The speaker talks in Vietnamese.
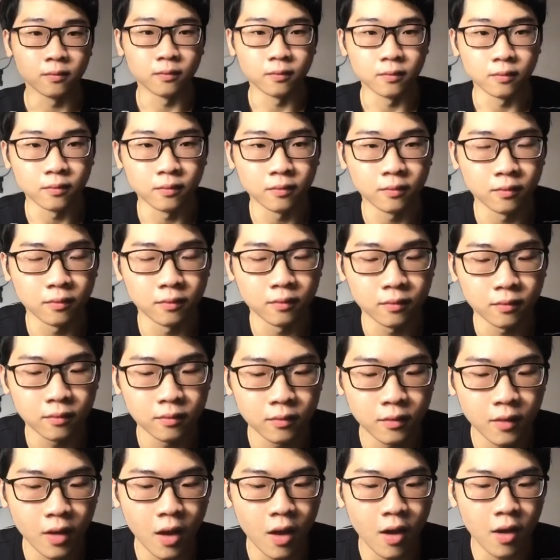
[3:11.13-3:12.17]
um,
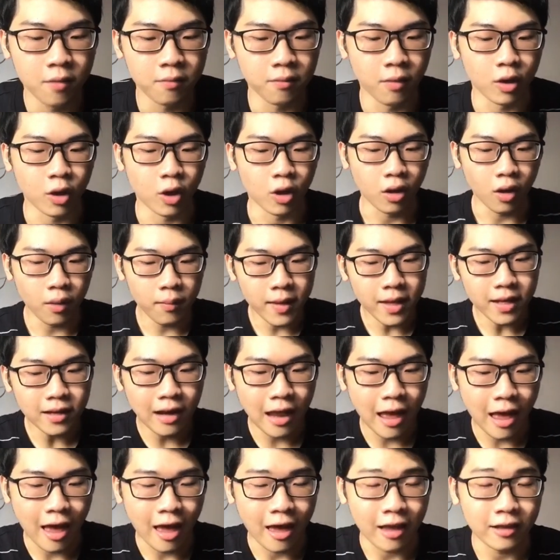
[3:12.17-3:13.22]
mọi người có biết
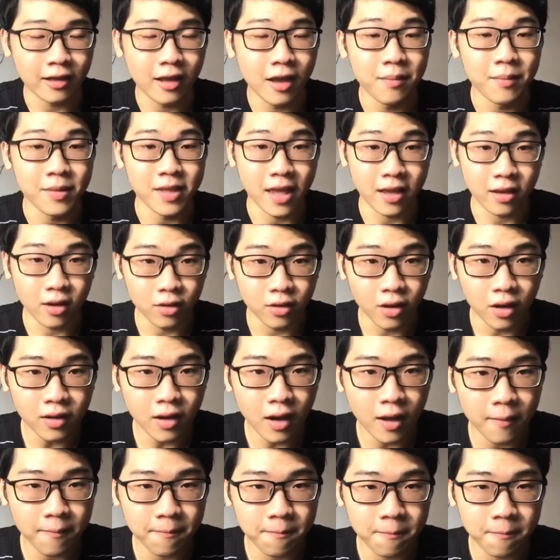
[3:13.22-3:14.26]
là khi mà dạy con nít
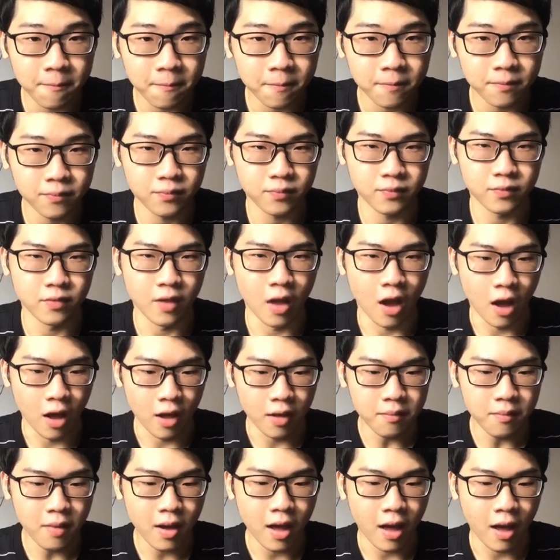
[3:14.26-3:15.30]
á
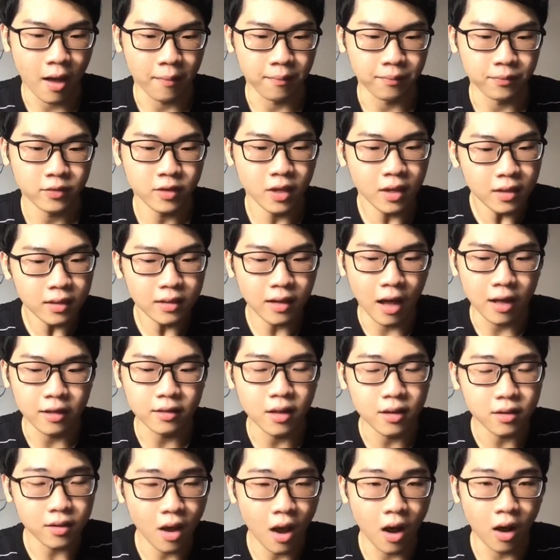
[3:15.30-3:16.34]
để mà khích lại
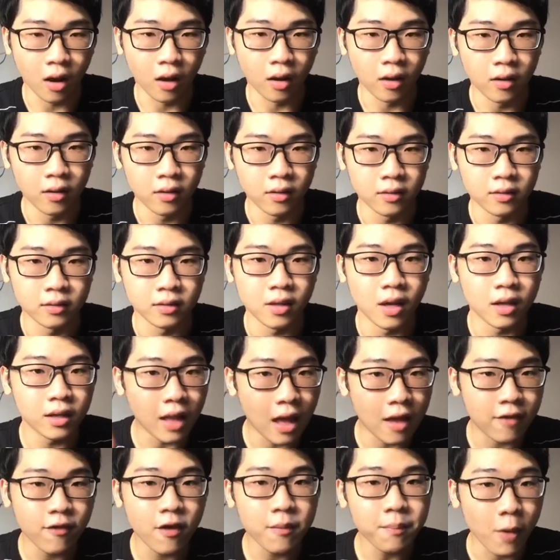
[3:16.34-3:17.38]
tinh thần giơ
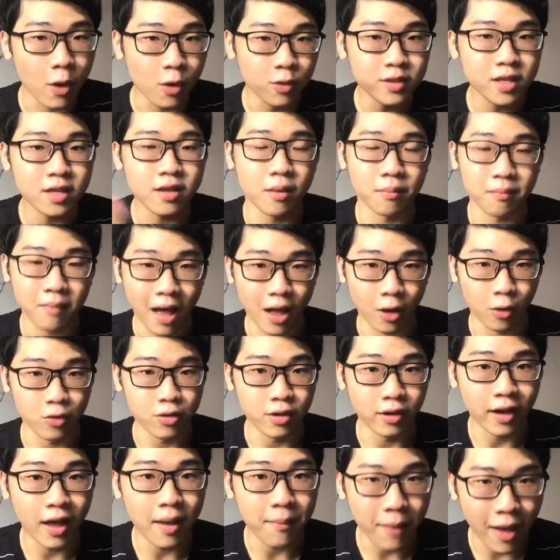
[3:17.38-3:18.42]
tay phát biểu xây dựng bài của
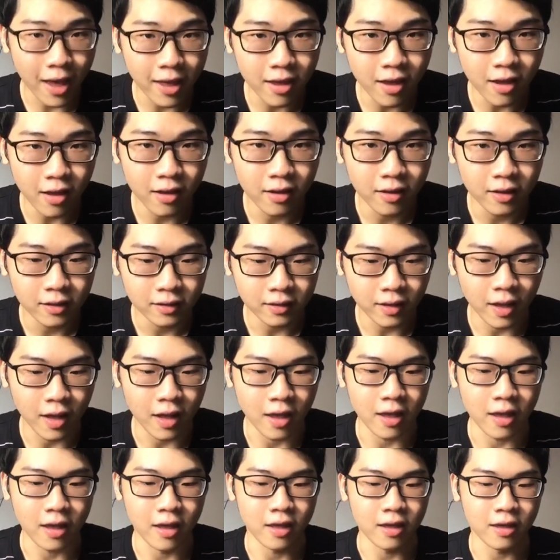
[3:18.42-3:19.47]
những em ấy á
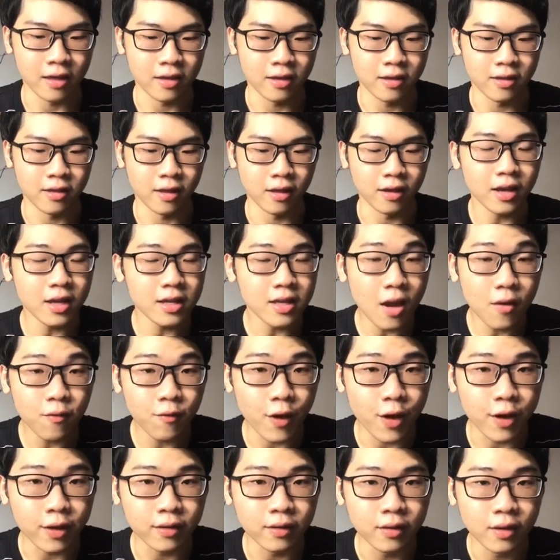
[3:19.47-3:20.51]
thì những cái giáo
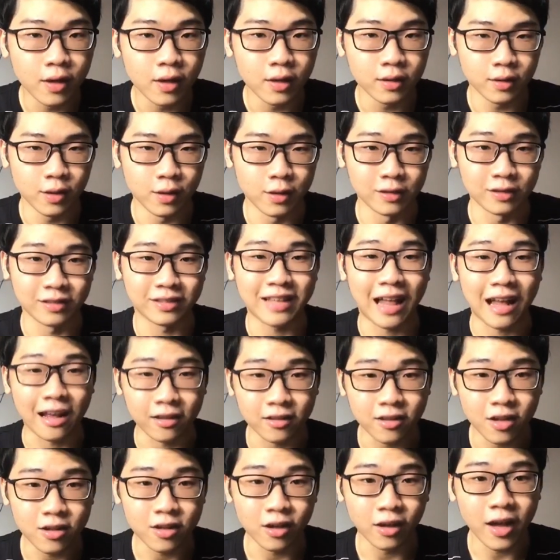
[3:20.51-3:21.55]
viên thường
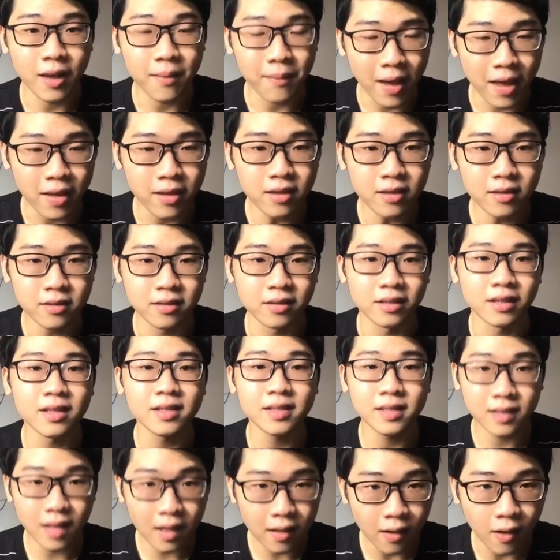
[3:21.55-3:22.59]
tặng cho những em ấy những cái
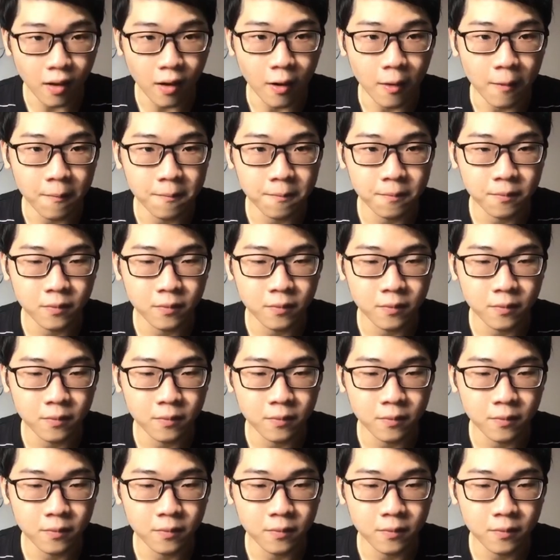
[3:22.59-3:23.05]
sticker